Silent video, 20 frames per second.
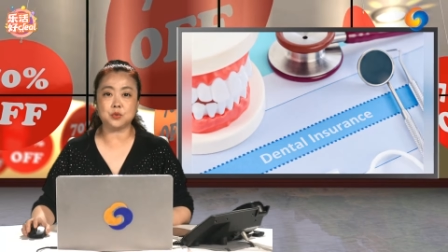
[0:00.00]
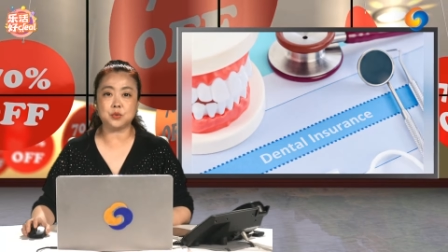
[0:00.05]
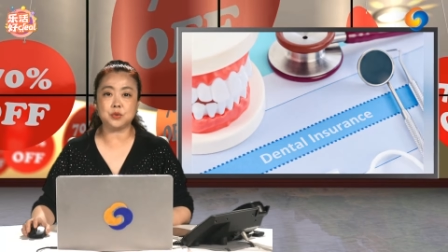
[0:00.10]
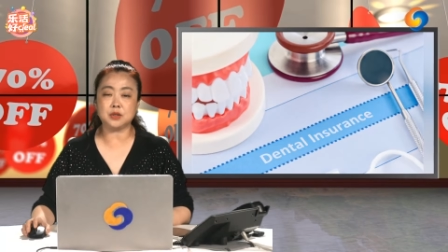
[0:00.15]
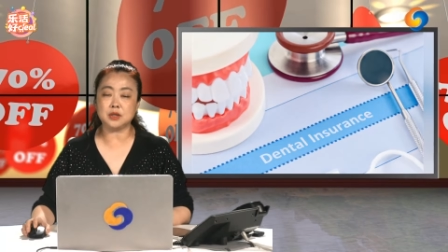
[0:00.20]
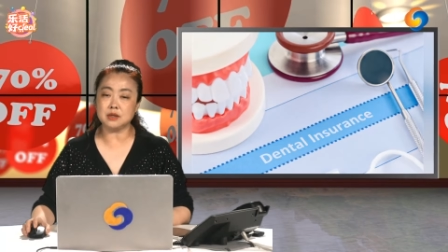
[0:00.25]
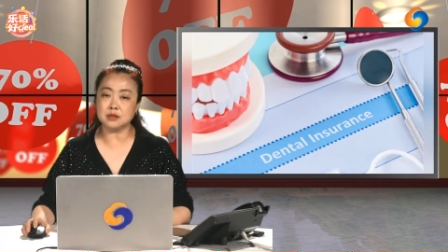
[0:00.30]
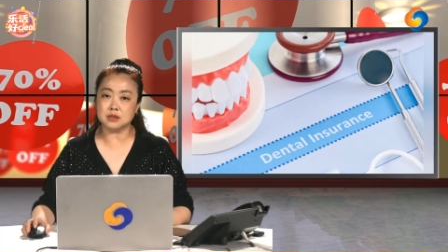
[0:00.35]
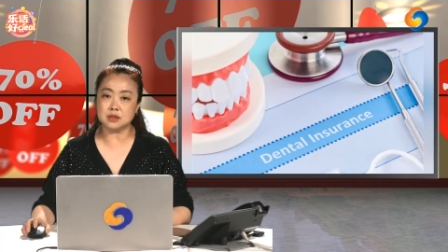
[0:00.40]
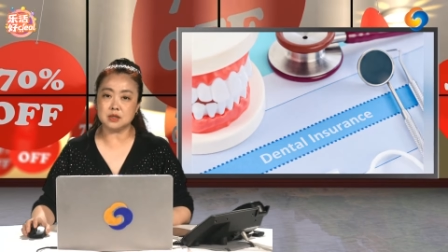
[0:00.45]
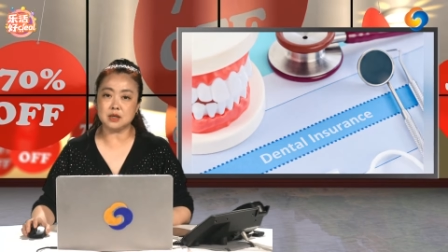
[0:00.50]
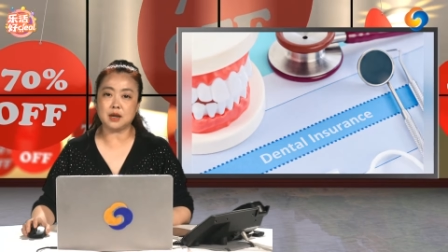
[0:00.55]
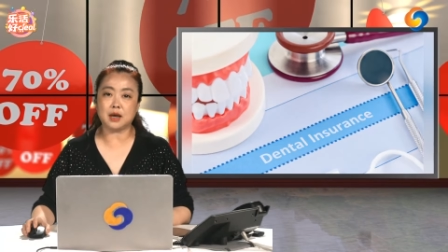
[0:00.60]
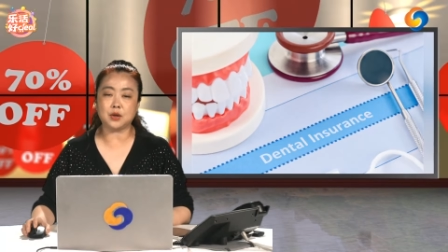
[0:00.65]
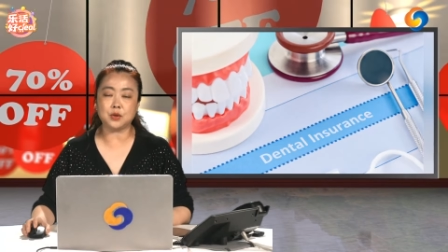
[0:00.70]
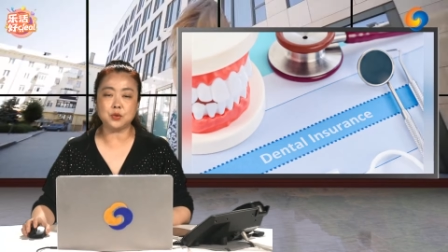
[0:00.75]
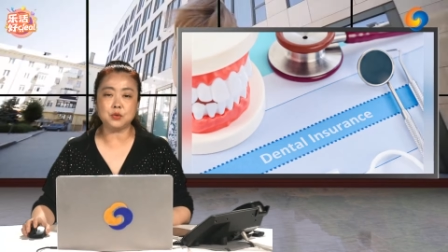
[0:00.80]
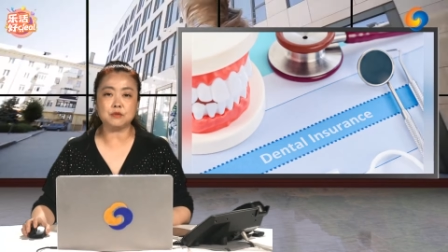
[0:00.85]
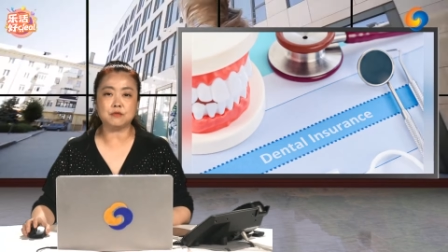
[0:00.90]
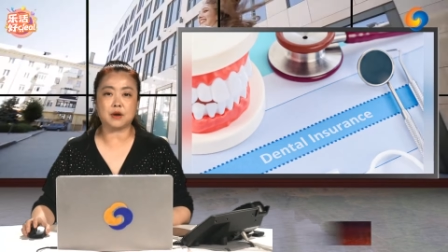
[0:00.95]
于定期来
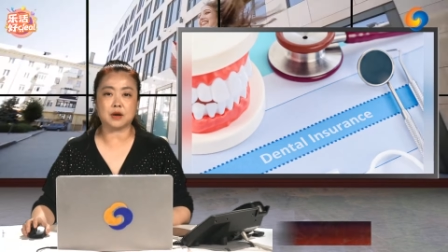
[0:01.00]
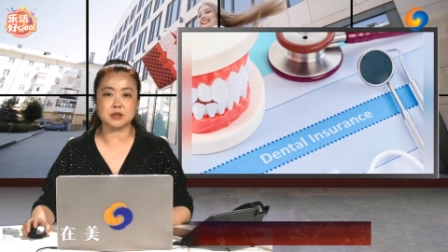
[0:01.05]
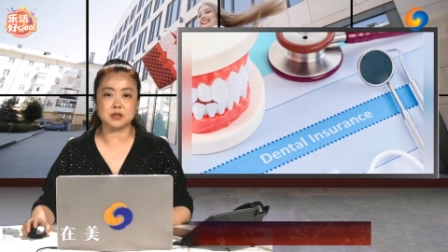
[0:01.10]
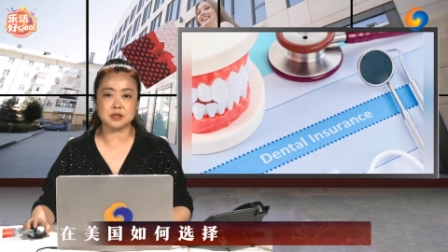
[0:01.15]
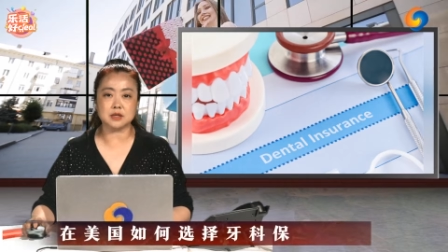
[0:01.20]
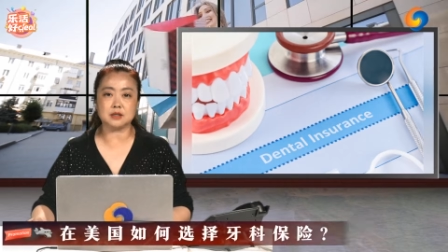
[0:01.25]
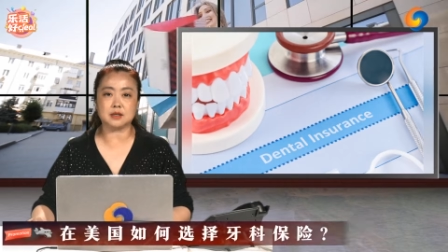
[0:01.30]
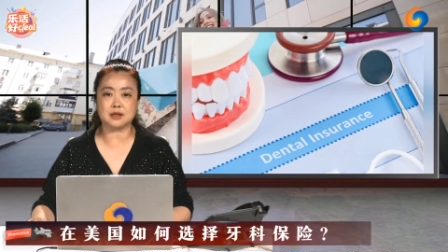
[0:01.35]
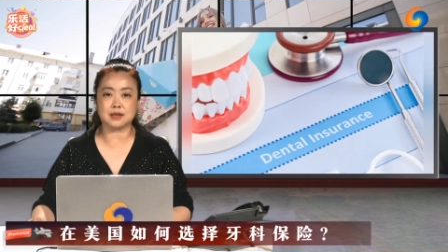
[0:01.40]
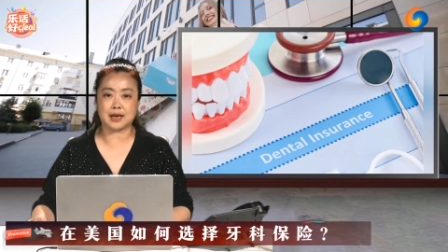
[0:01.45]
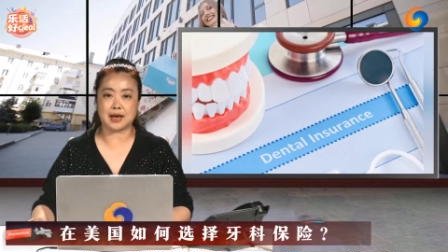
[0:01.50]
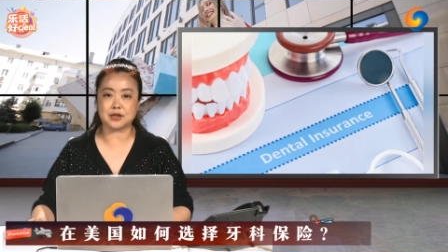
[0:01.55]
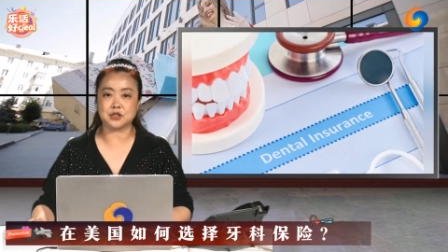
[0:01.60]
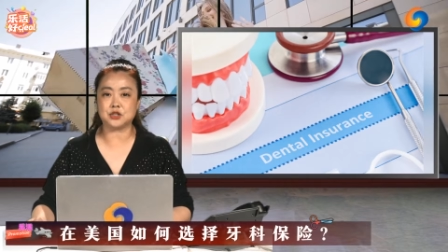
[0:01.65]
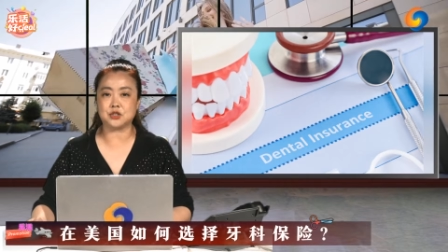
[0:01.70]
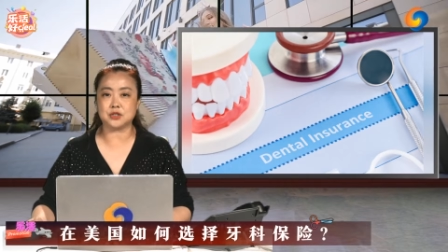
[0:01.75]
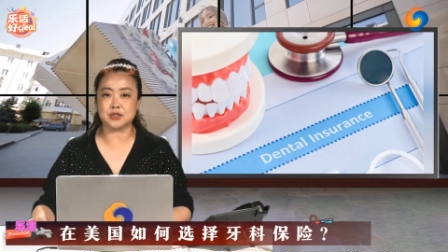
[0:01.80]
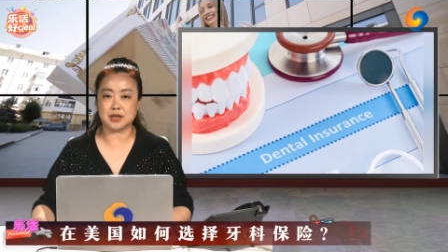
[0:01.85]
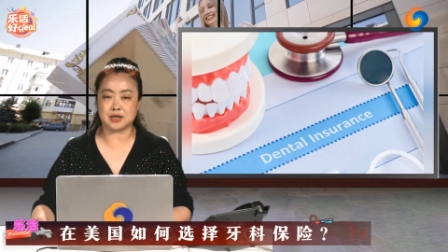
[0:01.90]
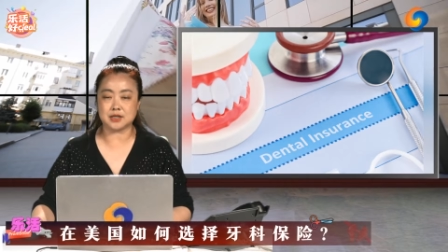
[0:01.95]
预防性的牙
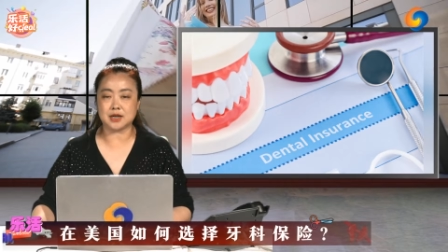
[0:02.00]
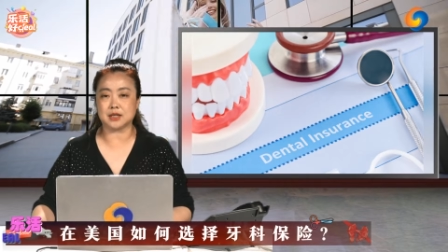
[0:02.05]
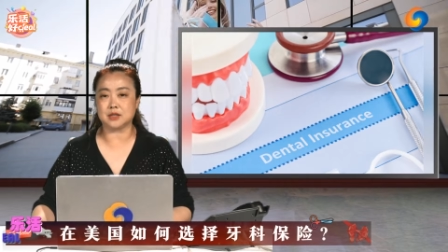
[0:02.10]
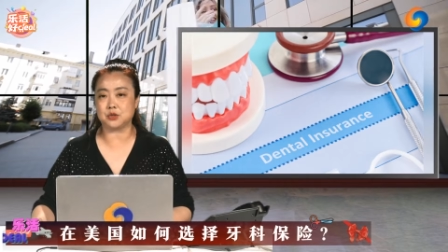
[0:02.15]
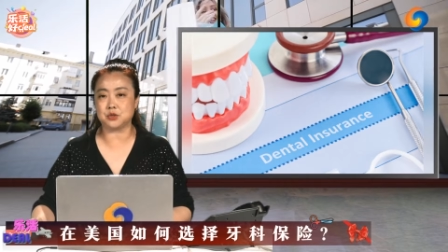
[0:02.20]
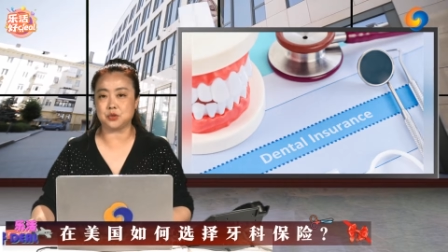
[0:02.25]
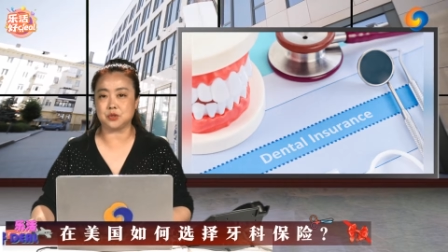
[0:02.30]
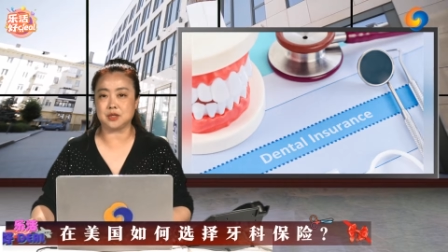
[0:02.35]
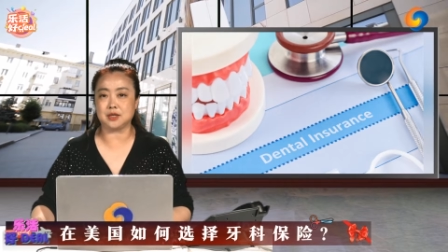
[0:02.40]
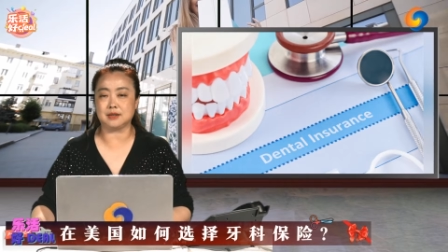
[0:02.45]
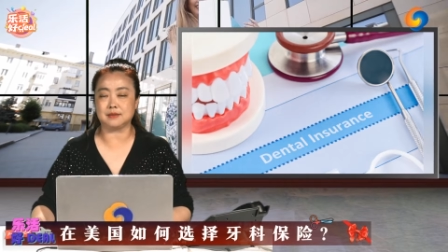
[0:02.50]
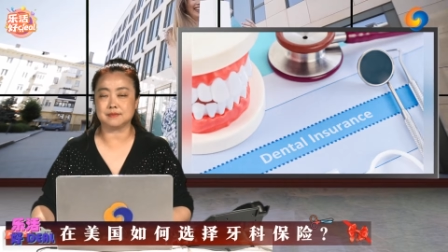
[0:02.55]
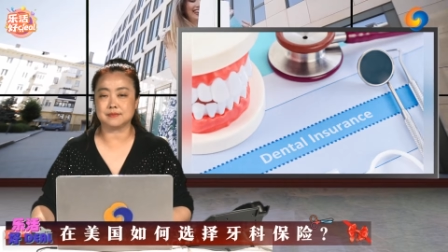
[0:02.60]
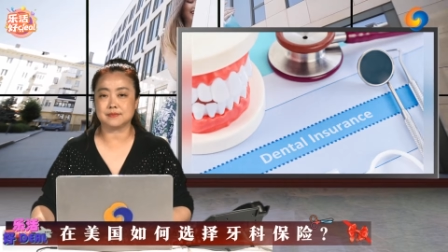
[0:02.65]
齿检查的群体。